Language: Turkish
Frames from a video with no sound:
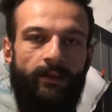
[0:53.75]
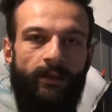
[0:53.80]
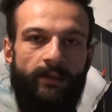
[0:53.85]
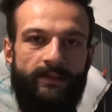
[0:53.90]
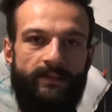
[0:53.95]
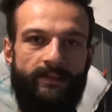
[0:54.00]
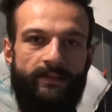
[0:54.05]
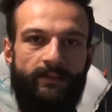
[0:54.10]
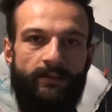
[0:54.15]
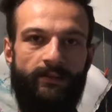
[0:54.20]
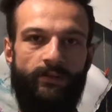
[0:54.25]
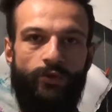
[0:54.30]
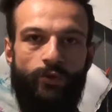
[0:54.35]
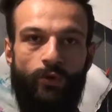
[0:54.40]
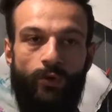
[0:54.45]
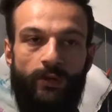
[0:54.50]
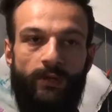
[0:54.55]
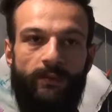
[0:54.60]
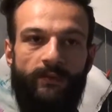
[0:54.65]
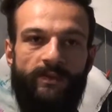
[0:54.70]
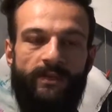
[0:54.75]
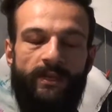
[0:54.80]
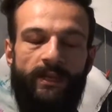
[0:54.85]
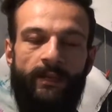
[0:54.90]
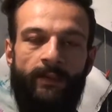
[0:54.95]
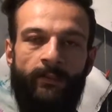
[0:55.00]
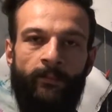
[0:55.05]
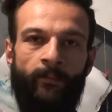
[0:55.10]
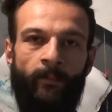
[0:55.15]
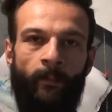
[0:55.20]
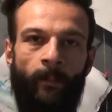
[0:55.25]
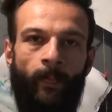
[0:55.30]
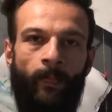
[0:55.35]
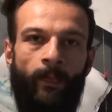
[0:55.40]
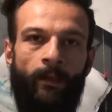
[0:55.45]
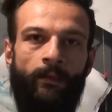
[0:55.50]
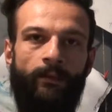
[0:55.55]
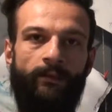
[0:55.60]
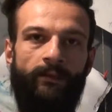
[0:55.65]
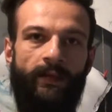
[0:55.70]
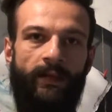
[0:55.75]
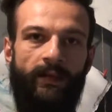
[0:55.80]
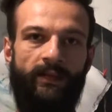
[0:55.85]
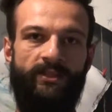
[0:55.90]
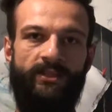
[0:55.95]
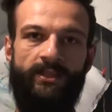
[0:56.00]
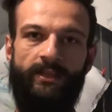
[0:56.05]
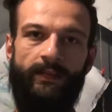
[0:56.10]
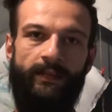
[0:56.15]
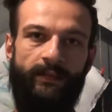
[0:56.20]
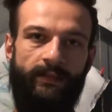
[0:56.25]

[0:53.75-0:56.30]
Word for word: Aslında şöyle bir şey tercih